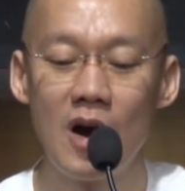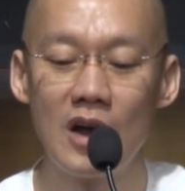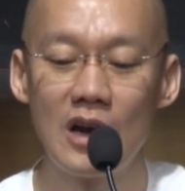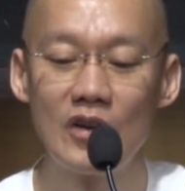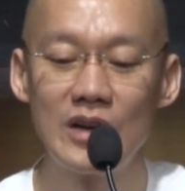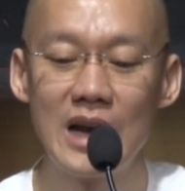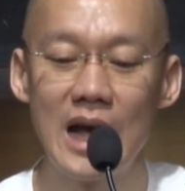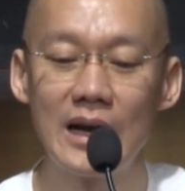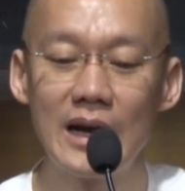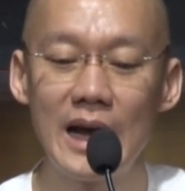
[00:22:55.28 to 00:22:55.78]
พอ
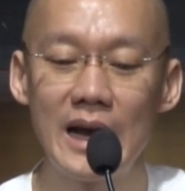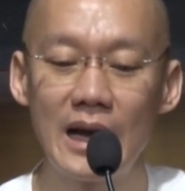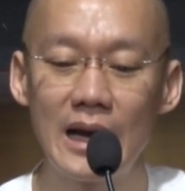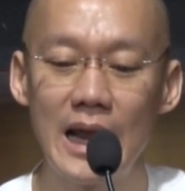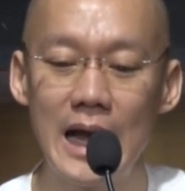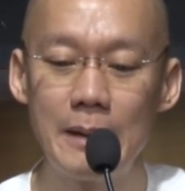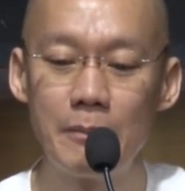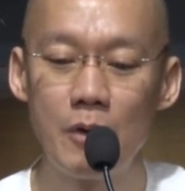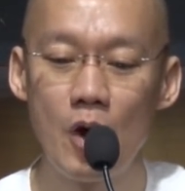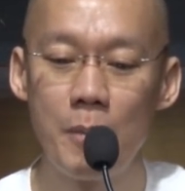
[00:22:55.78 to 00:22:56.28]
เรานั่งใก
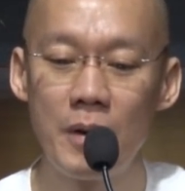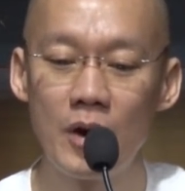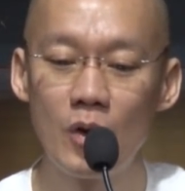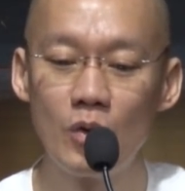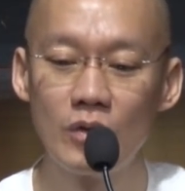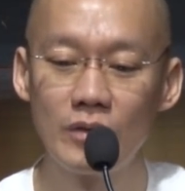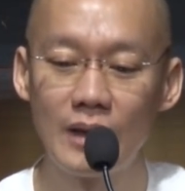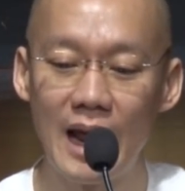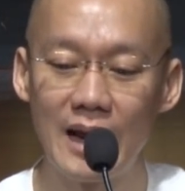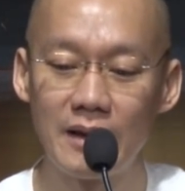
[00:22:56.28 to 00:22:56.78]
ล้ๆพอพ
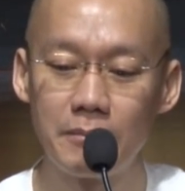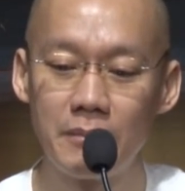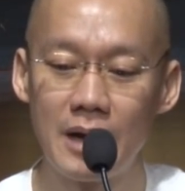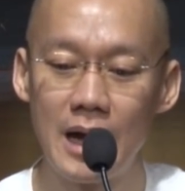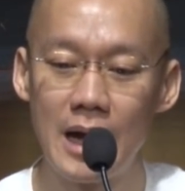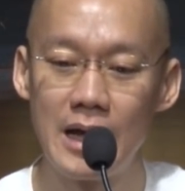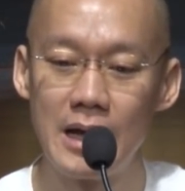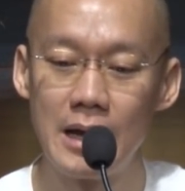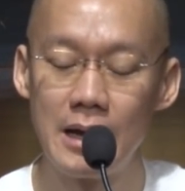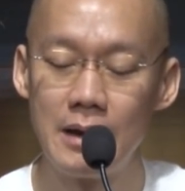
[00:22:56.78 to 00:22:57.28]
ระองค์ตรัส
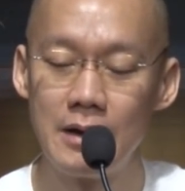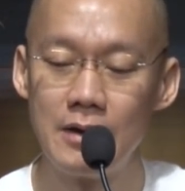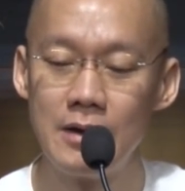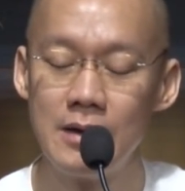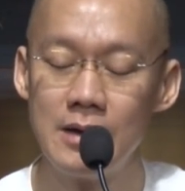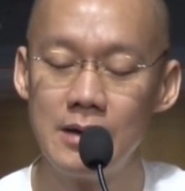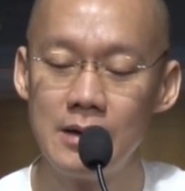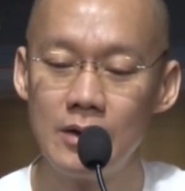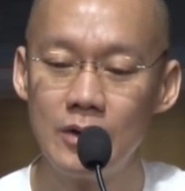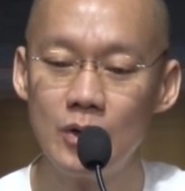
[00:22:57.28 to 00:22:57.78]
มา
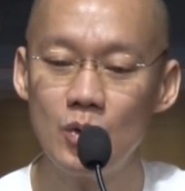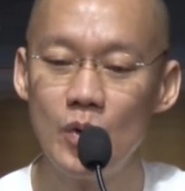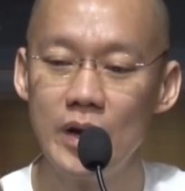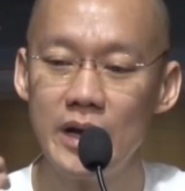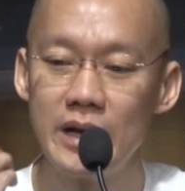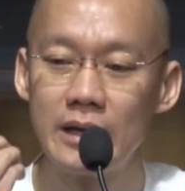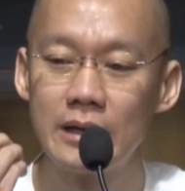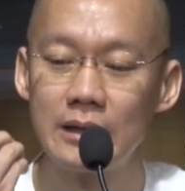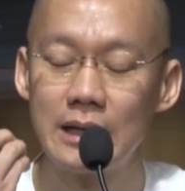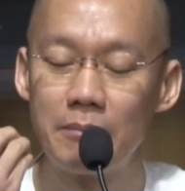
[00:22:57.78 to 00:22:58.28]
ด้
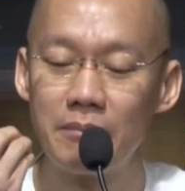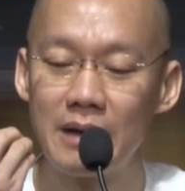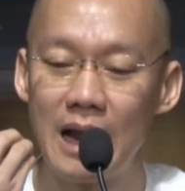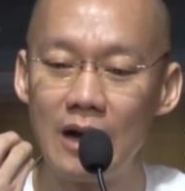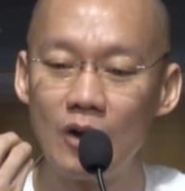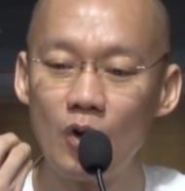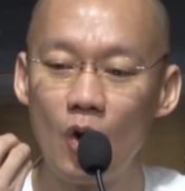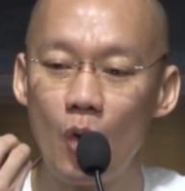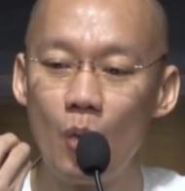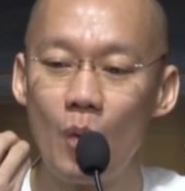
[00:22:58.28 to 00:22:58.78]
วย
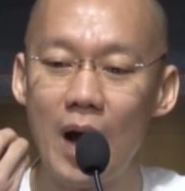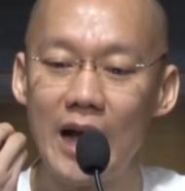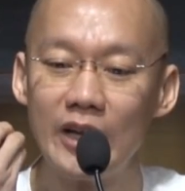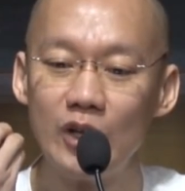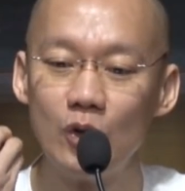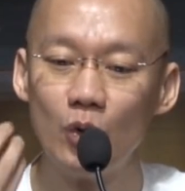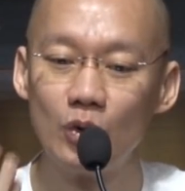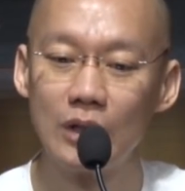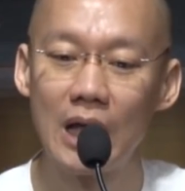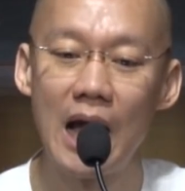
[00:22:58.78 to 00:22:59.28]
กำลังของวา
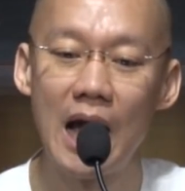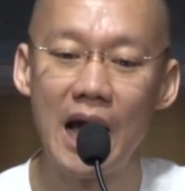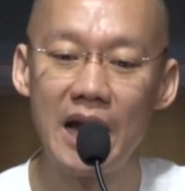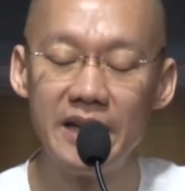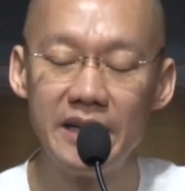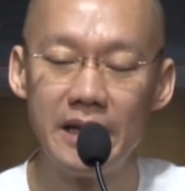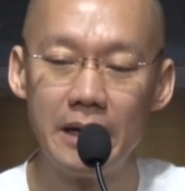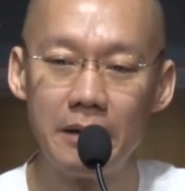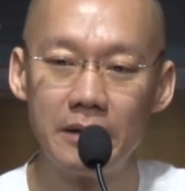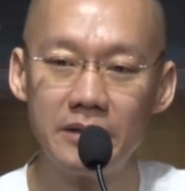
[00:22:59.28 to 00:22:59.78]
ยโยธา
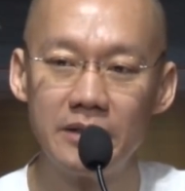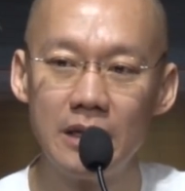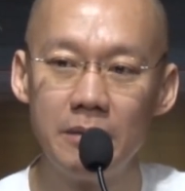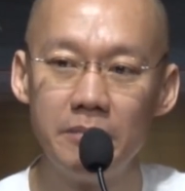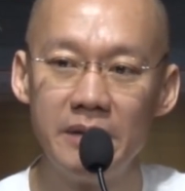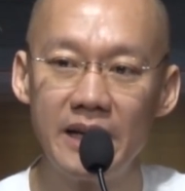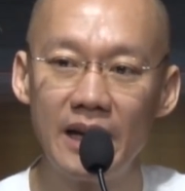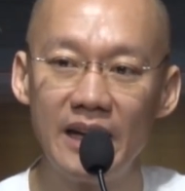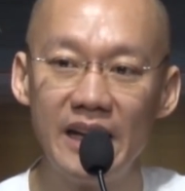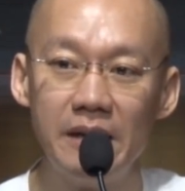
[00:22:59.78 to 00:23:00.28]
เนี่ย
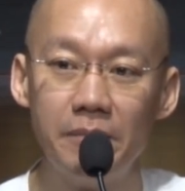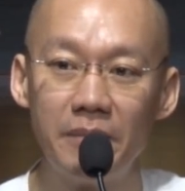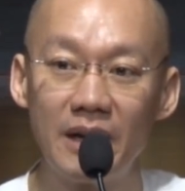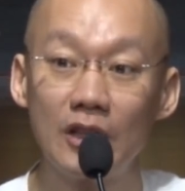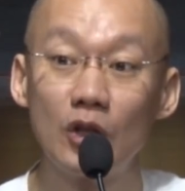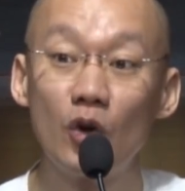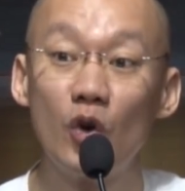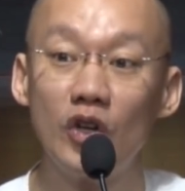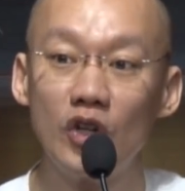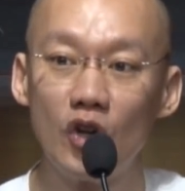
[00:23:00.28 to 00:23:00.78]
จะมีกลิ่นพ
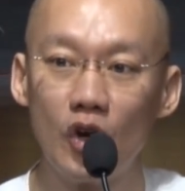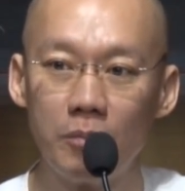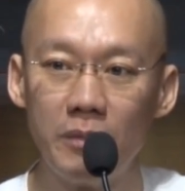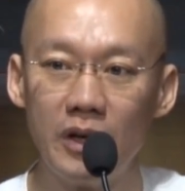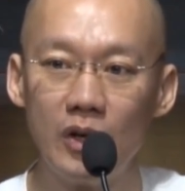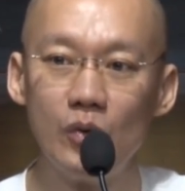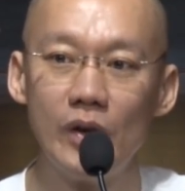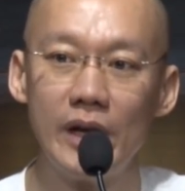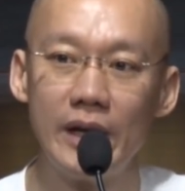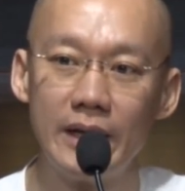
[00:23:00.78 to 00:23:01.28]
ระทนออก
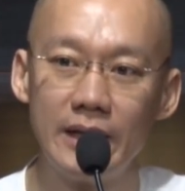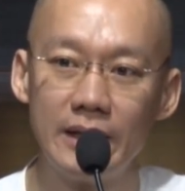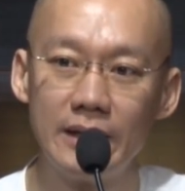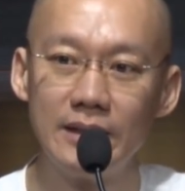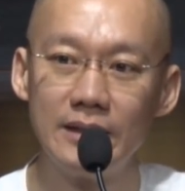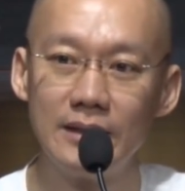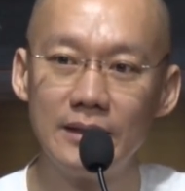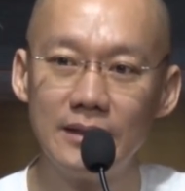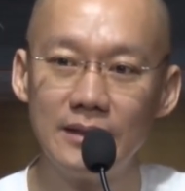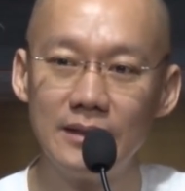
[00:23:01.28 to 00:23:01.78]
มาด้วย
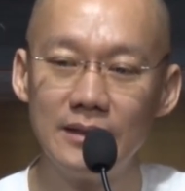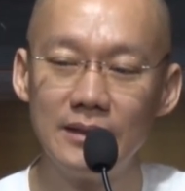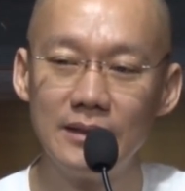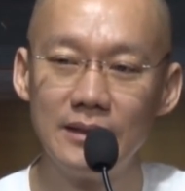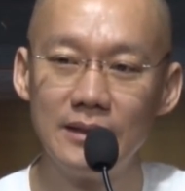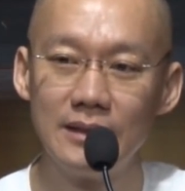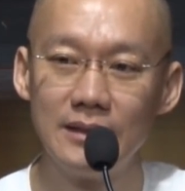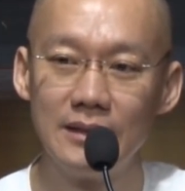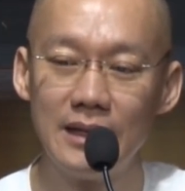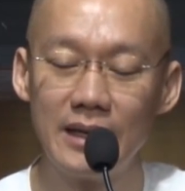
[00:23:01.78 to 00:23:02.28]

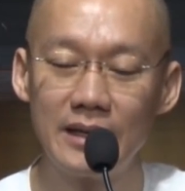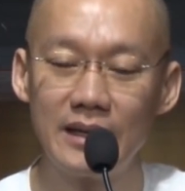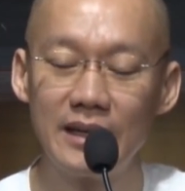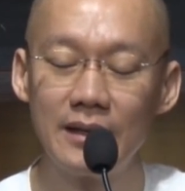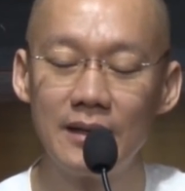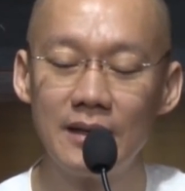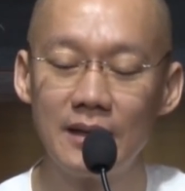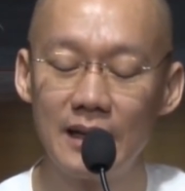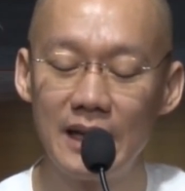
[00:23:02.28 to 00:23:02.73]
นะ